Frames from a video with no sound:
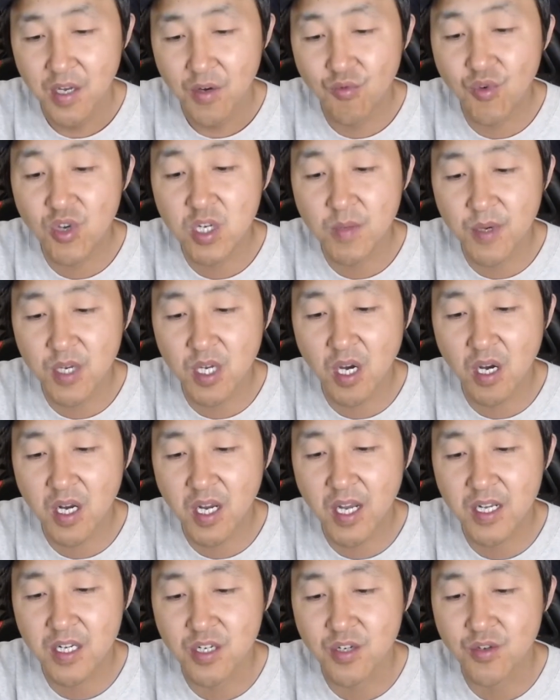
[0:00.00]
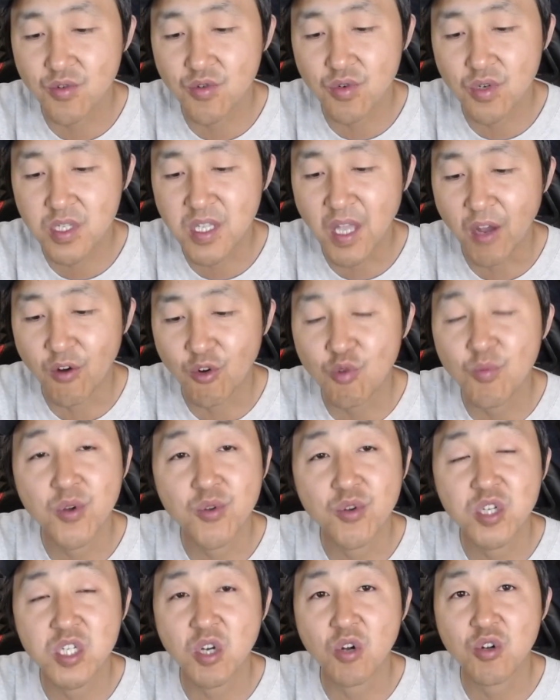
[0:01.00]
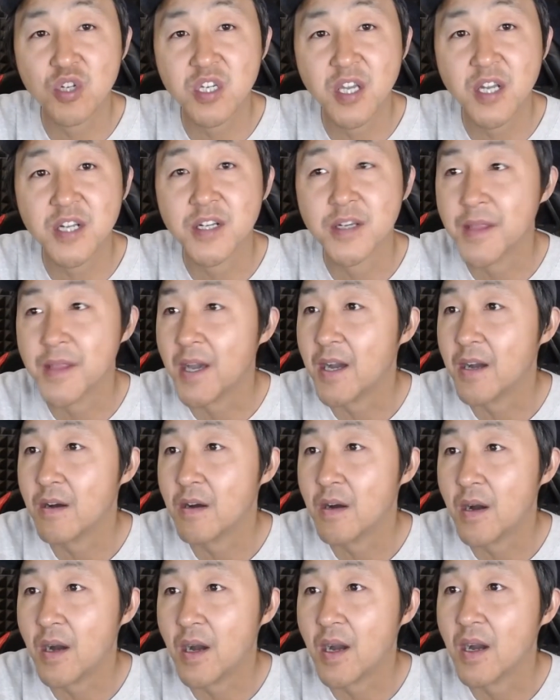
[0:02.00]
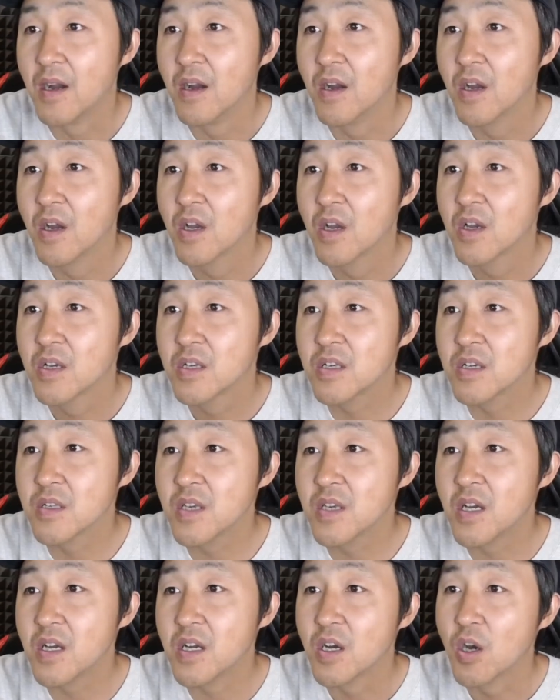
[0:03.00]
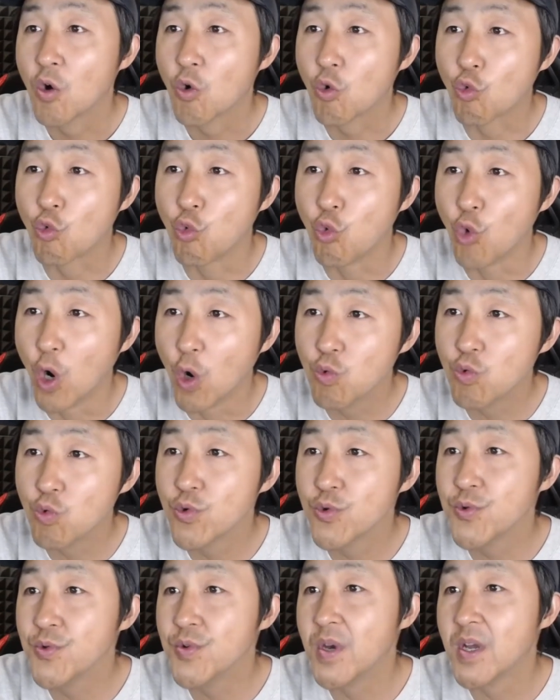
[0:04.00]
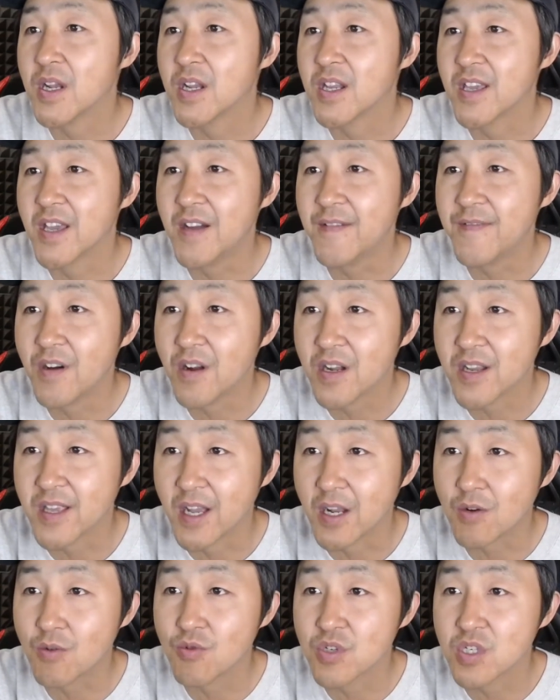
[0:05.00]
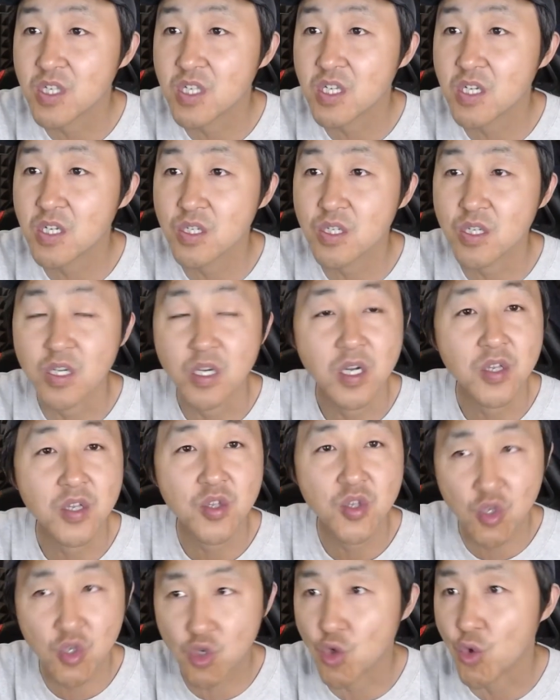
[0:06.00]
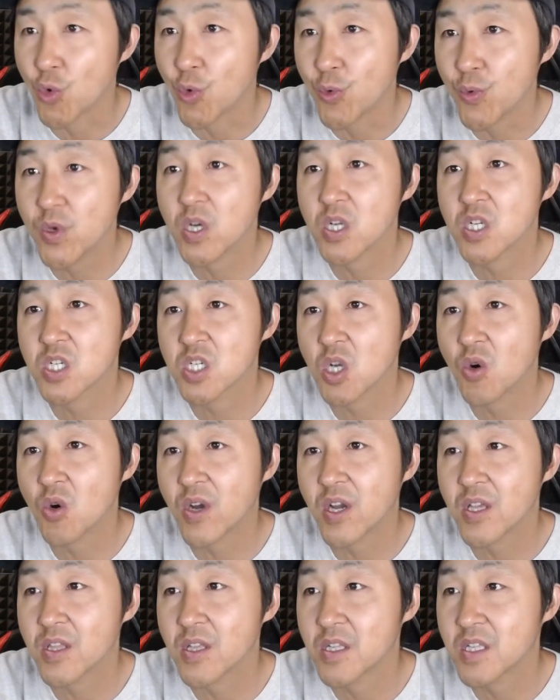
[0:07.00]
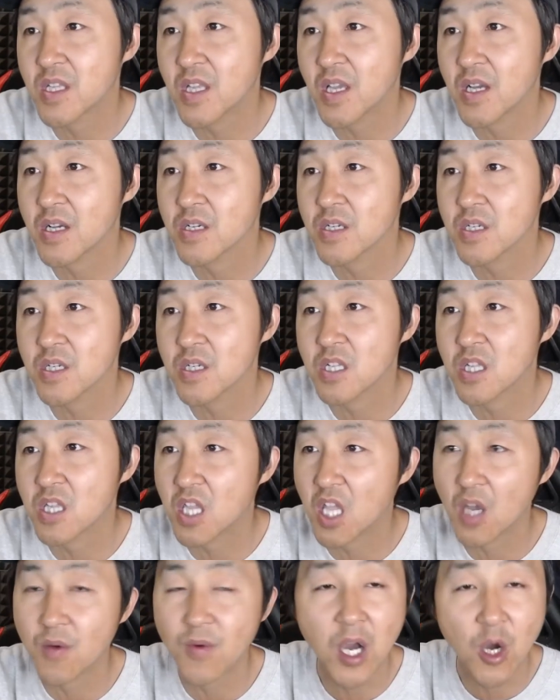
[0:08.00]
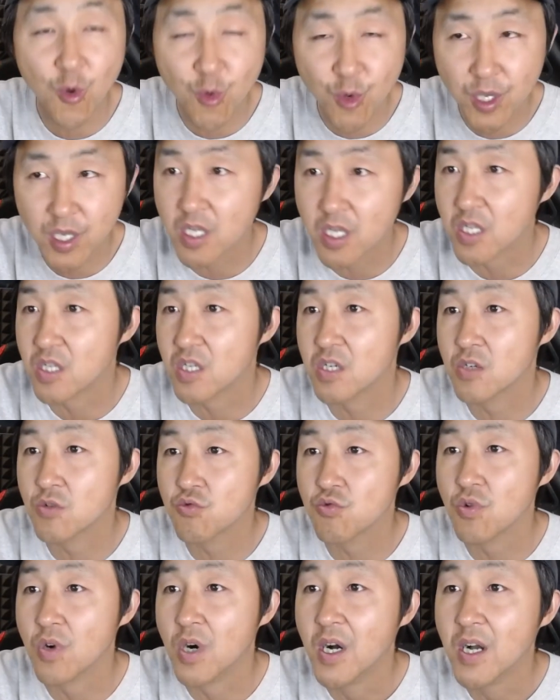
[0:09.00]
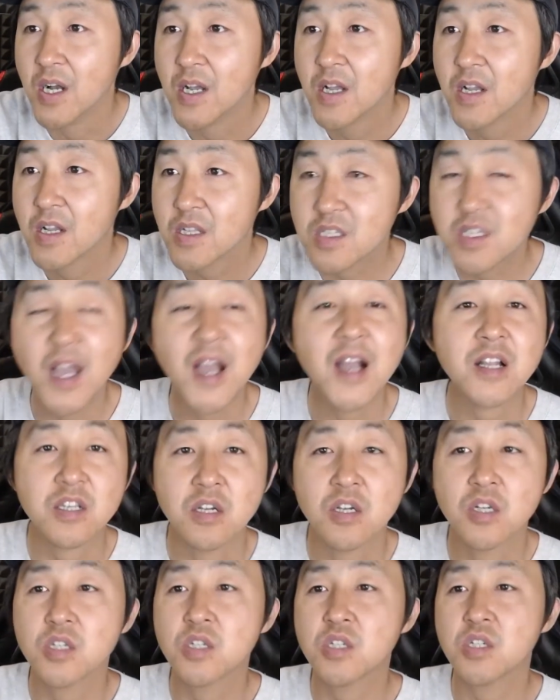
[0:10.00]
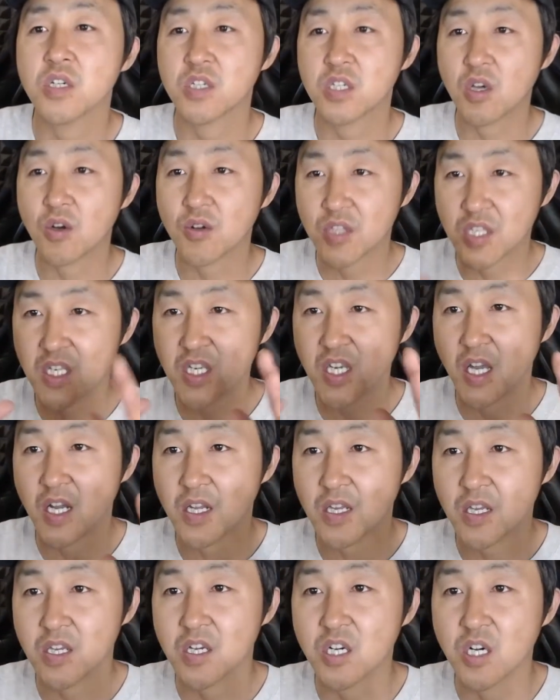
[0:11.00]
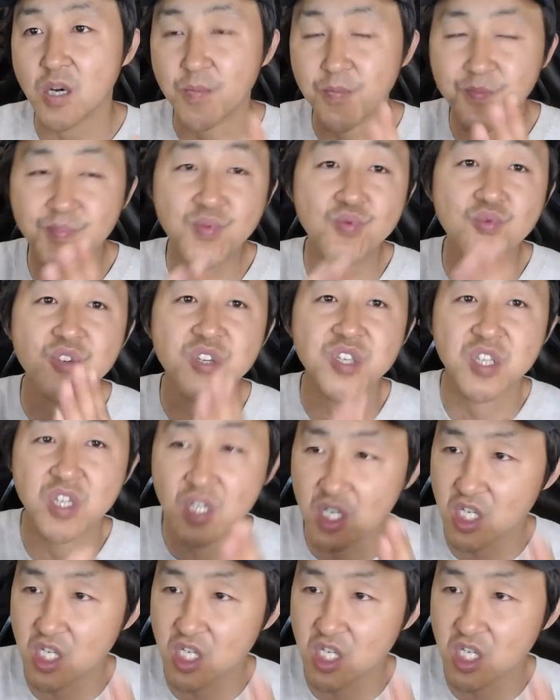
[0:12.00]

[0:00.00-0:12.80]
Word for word: 为什么要开始去大规模去招这些人呢？啊，现在国务院联防联控机制。 9月召开的电视电话会议提出，大城市要建立一个步行